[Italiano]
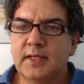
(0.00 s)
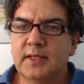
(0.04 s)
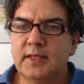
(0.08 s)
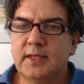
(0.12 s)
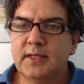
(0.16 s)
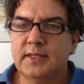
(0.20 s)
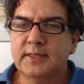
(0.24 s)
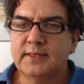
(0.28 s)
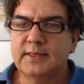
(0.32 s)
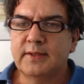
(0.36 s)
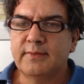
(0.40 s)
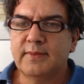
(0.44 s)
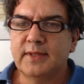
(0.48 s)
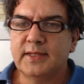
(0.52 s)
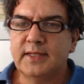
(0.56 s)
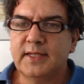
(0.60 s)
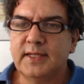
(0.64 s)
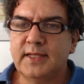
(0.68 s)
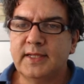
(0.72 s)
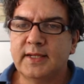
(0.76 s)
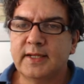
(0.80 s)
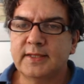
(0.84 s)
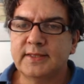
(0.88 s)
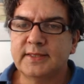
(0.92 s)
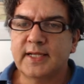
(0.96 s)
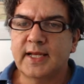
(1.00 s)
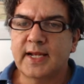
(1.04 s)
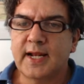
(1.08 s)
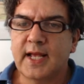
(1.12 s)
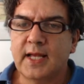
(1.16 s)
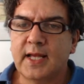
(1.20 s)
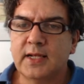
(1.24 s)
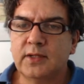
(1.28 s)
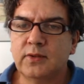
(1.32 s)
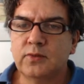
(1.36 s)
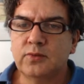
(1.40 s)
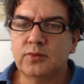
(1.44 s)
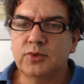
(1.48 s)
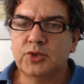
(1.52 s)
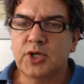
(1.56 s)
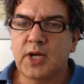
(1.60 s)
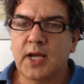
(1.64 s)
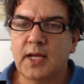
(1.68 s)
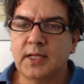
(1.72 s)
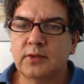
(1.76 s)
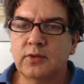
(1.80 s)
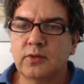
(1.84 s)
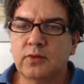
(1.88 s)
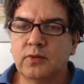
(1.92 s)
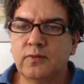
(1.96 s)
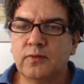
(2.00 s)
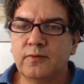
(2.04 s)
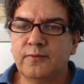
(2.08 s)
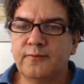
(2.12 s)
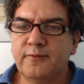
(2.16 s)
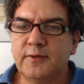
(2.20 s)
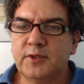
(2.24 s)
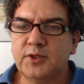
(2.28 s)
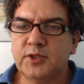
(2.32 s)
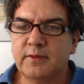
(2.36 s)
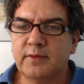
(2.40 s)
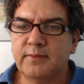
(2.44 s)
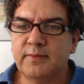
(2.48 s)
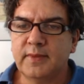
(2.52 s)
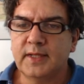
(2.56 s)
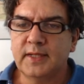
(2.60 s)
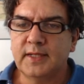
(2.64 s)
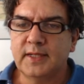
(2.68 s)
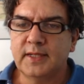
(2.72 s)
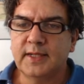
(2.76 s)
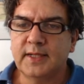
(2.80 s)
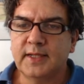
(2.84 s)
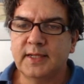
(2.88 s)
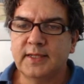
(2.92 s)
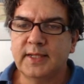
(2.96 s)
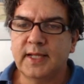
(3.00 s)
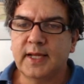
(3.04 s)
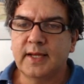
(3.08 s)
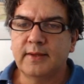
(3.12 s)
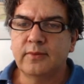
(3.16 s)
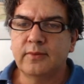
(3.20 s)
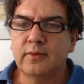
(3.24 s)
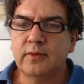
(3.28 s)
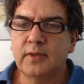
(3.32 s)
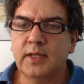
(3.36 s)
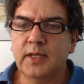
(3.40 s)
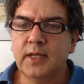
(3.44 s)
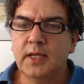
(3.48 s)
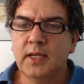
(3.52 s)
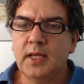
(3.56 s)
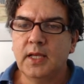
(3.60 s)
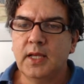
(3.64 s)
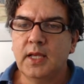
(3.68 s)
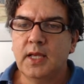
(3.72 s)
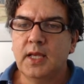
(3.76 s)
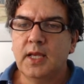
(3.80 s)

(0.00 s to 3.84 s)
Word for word: stamattina sarà annunciato ufficialmente dal Napoli,